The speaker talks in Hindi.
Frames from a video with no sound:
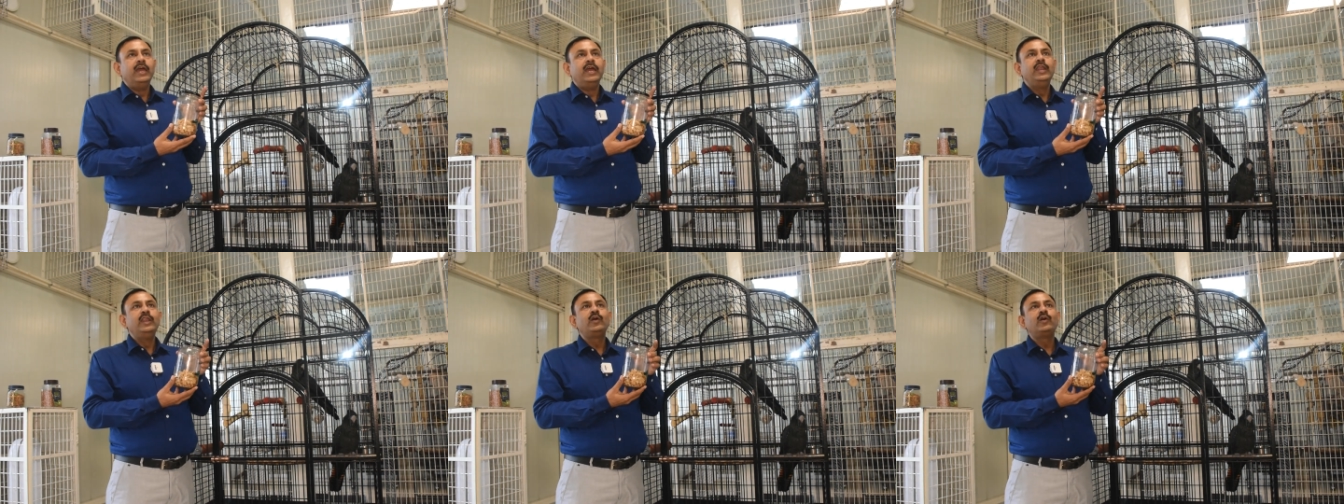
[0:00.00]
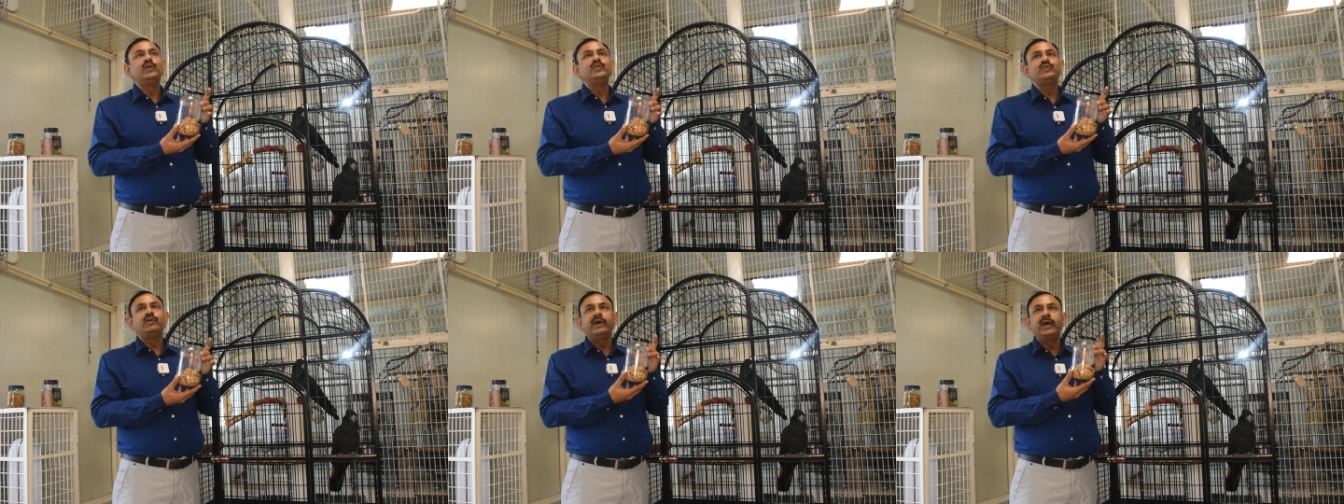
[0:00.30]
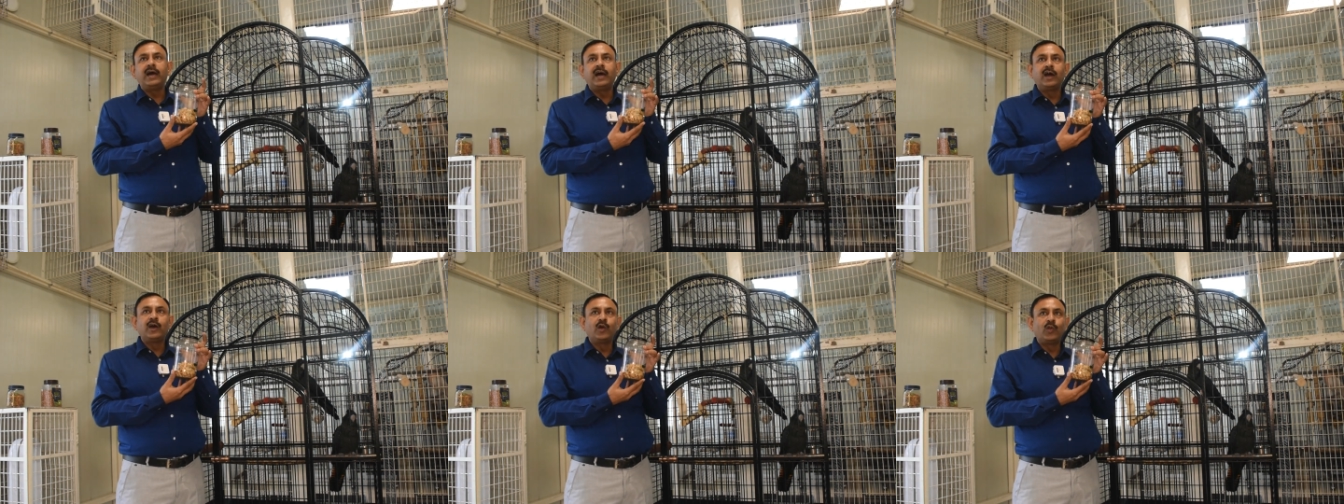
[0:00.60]
इनको जो
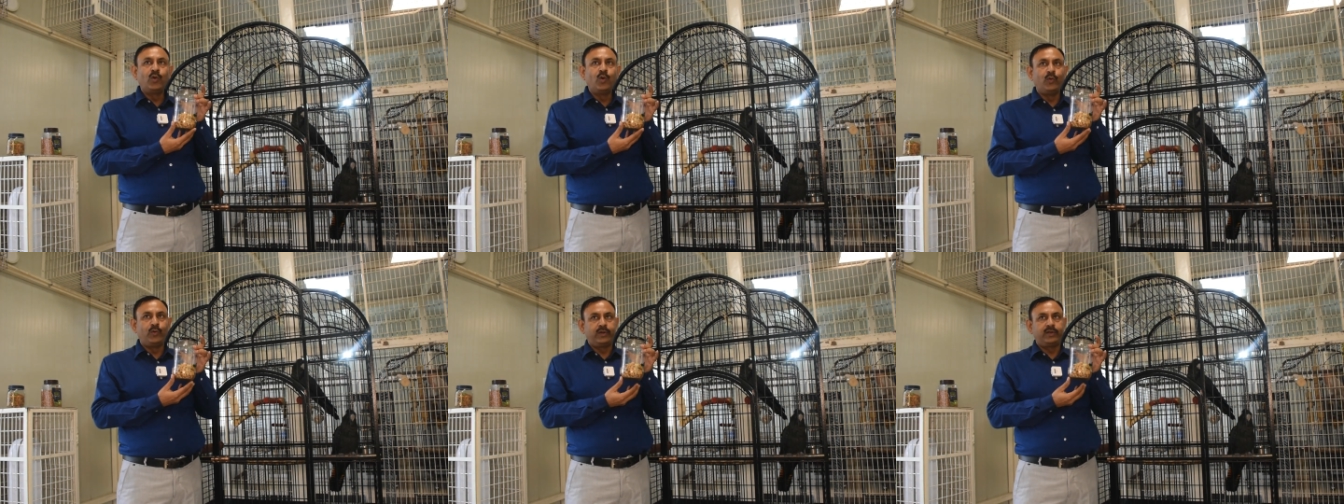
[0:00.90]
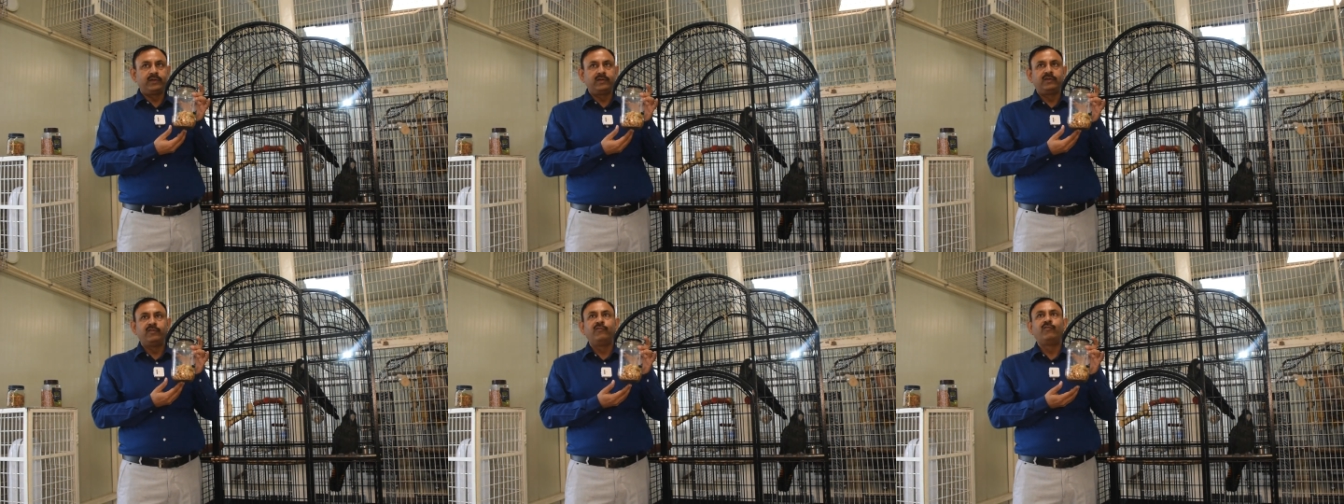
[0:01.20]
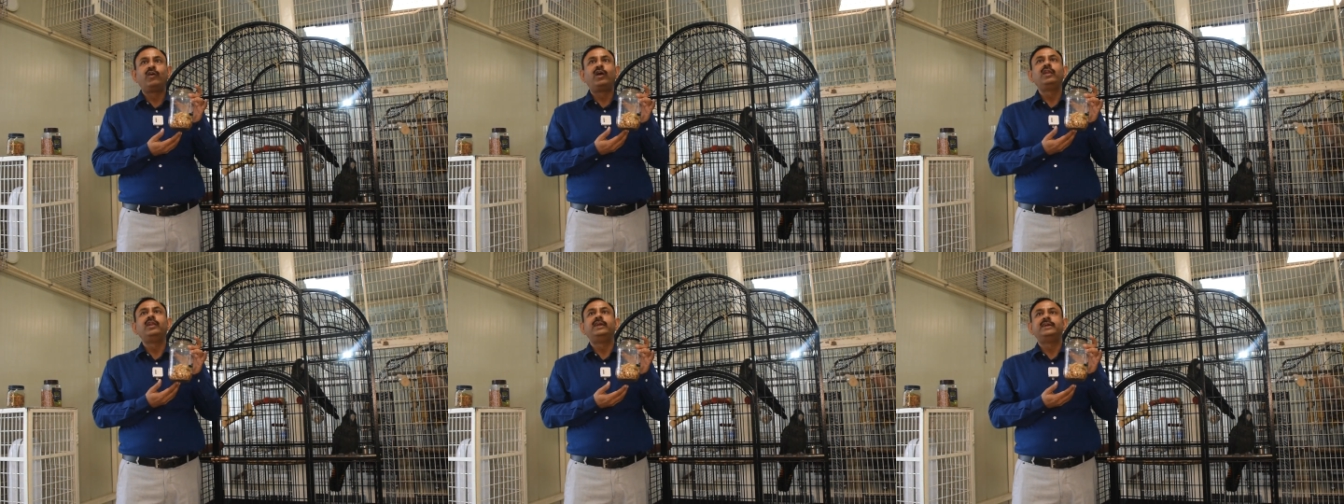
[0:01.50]
है अखरोट
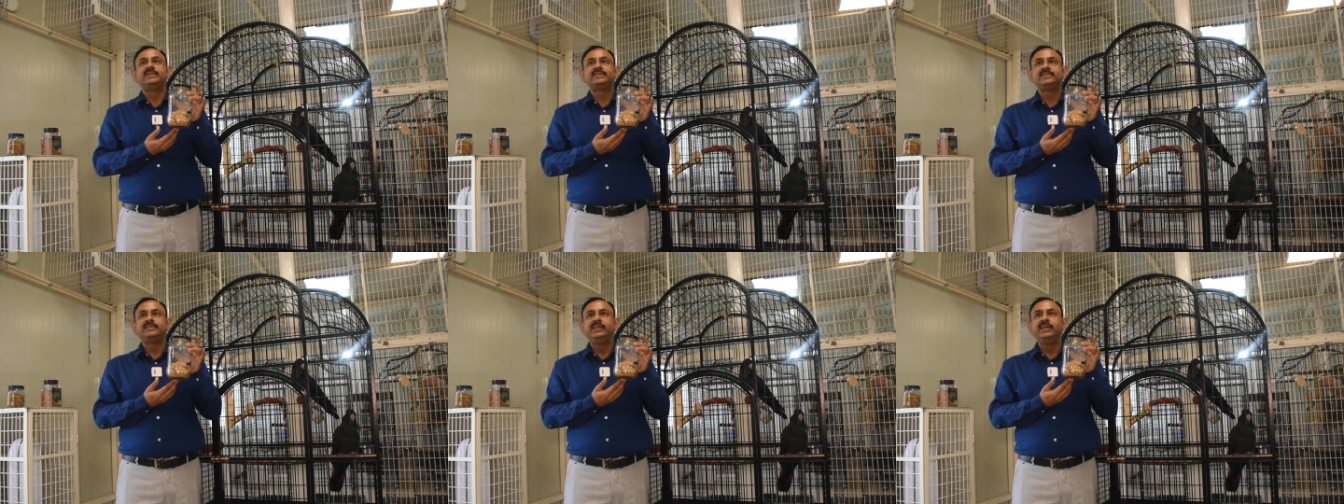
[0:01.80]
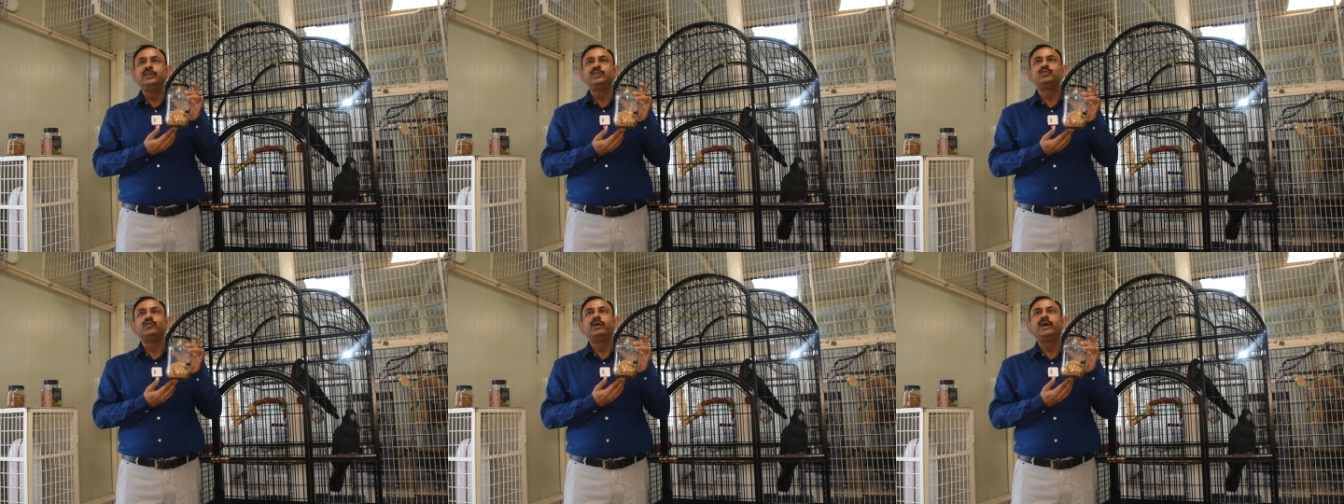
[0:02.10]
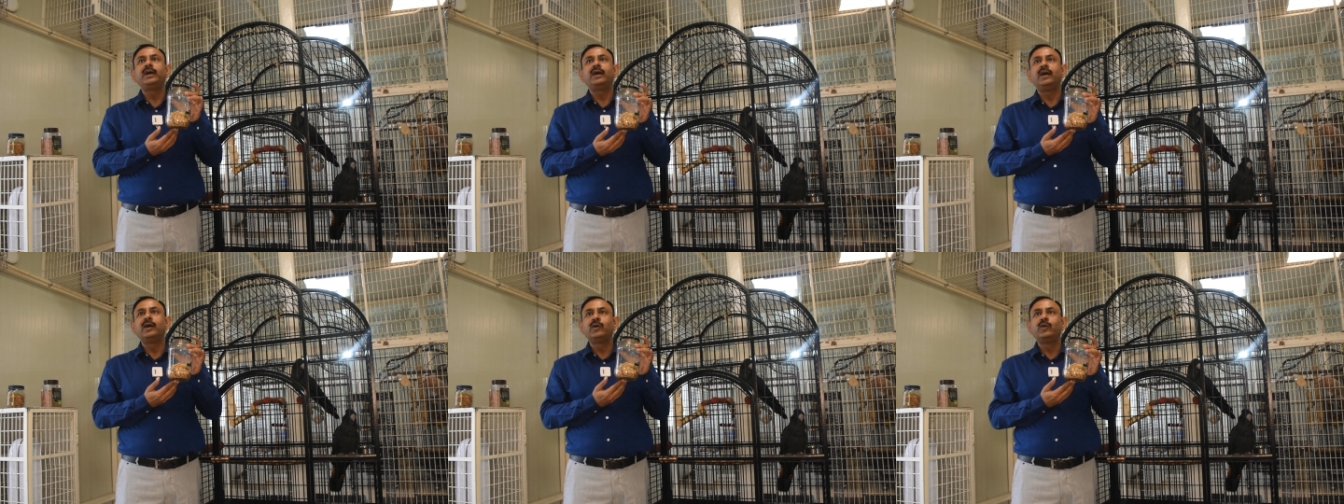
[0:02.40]
वॉलनट्स ये जो
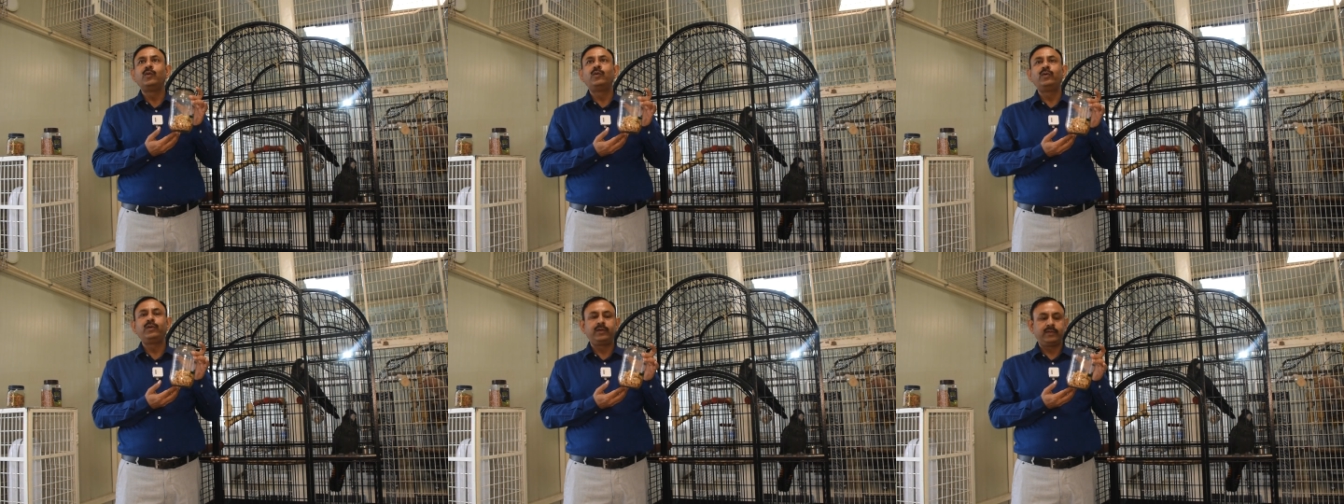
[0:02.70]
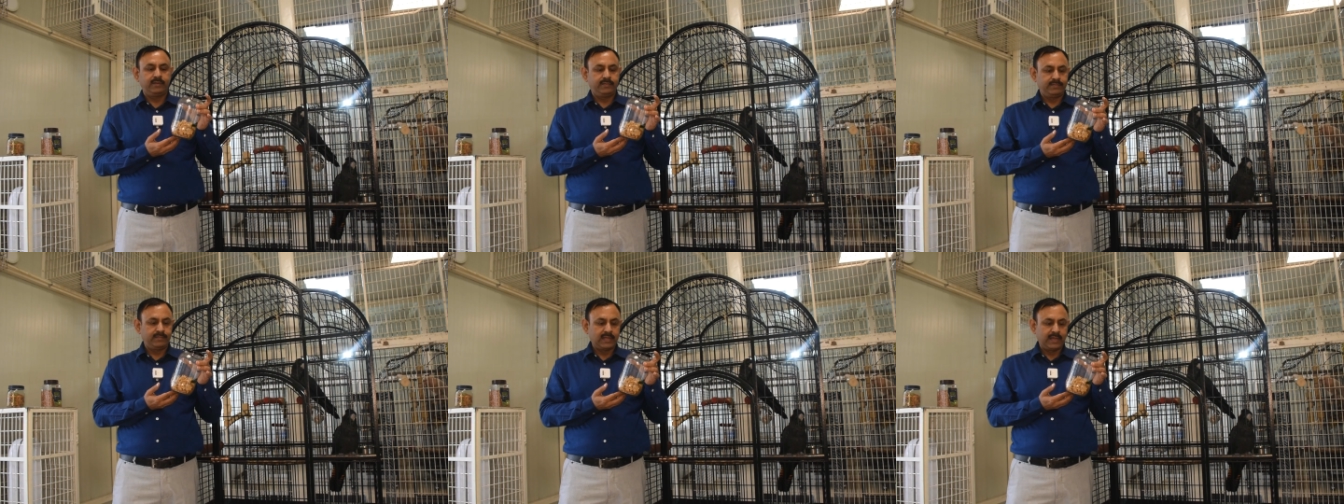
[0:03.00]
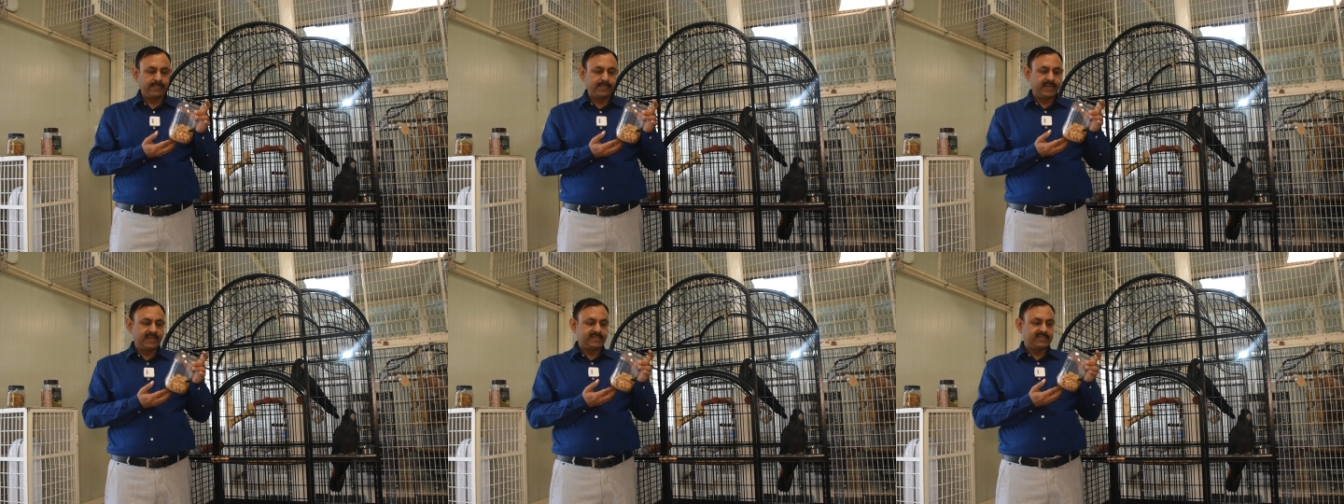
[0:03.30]
है अखरोट
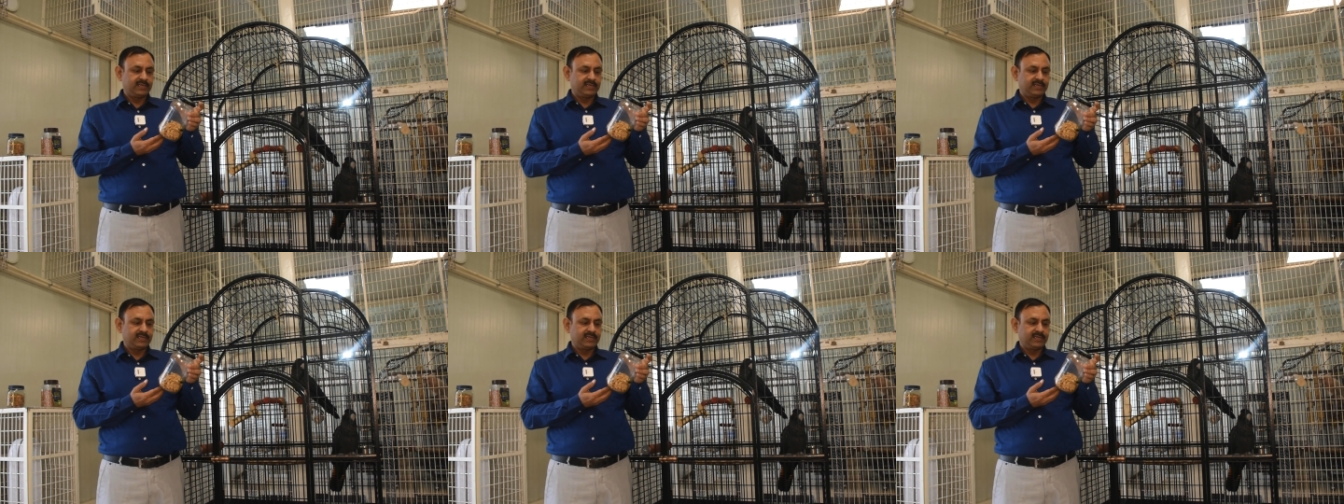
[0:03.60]
आप कह